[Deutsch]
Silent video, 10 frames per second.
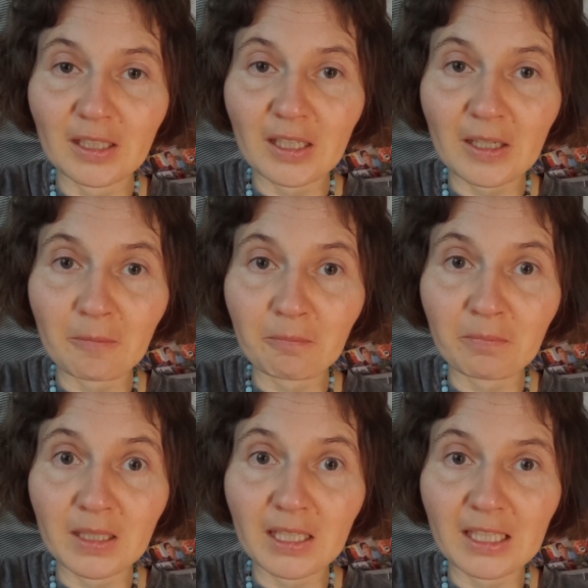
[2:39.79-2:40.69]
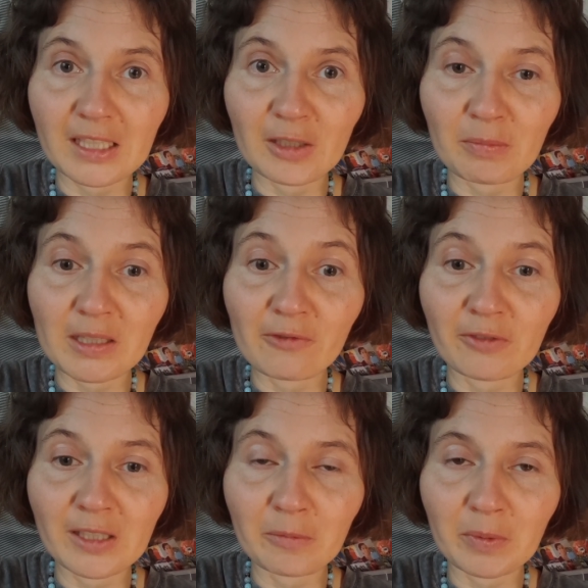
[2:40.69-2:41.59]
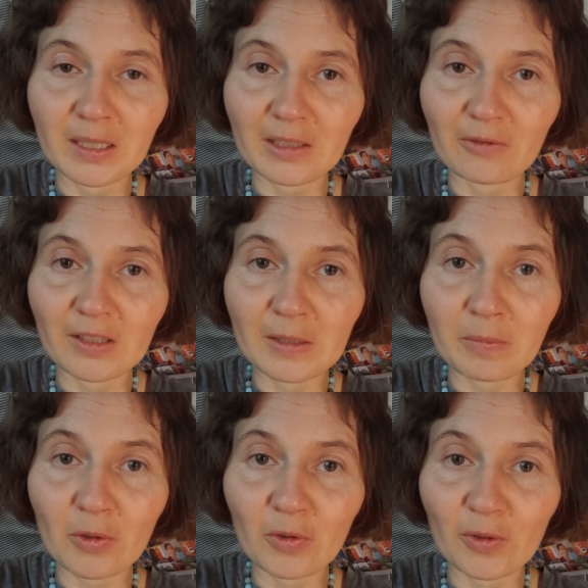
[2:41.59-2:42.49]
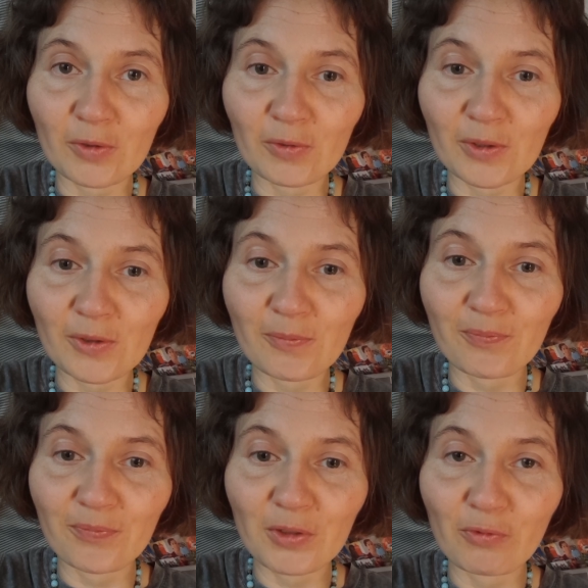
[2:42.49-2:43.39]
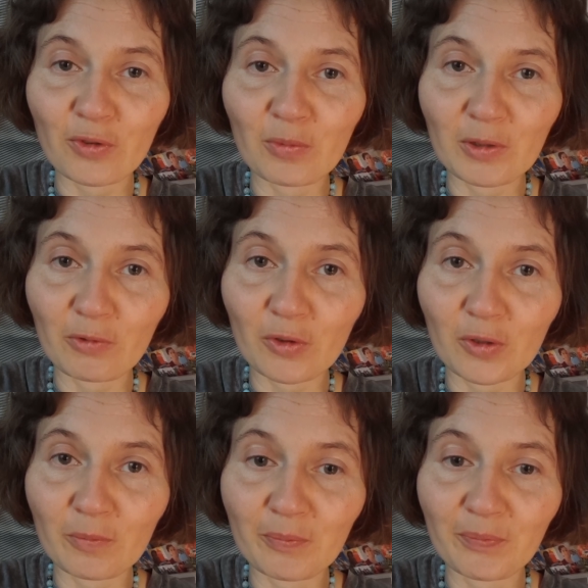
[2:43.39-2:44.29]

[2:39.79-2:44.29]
gebt mir gerne mal Feedback, wie es bei euch so ist. Ich würde mich freuen.